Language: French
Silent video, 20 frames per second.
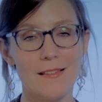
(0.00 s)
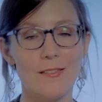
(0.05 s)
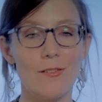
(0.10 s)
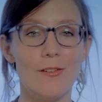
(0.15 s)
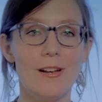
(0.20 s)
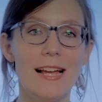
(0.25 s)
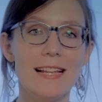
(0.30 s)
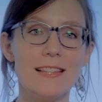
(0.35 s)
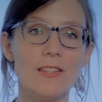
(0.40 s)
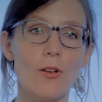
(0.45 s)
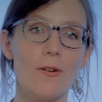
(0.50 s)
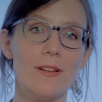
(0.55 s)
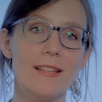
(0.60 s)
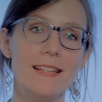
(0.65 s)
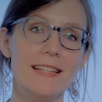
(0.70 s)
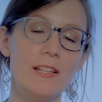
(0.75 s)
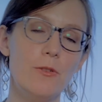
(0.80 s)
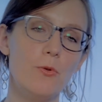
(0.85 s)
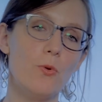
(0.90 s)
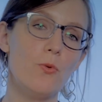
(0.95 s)
Cela étant,
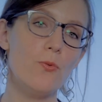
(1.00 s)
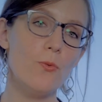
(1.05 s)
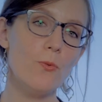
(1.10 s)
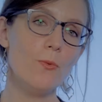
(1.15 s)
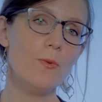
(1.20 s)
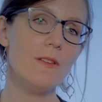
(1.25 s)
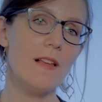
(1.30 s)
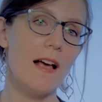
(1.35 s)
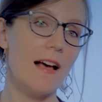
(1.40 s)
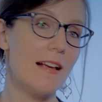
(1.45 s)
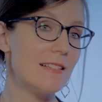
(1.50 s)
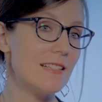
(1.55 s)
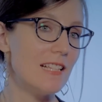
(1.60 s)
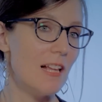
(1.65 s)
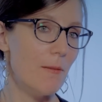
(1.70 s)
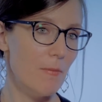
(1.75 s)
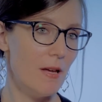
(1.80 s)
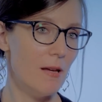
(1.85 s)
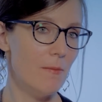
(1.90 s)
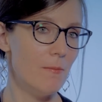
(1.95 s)
l'idée de fond, ça reste
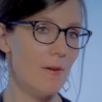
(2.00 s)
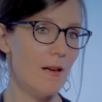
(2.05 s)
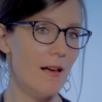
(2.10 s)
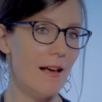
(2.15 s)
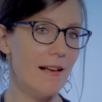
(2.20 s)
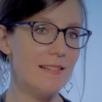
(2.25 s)
la même,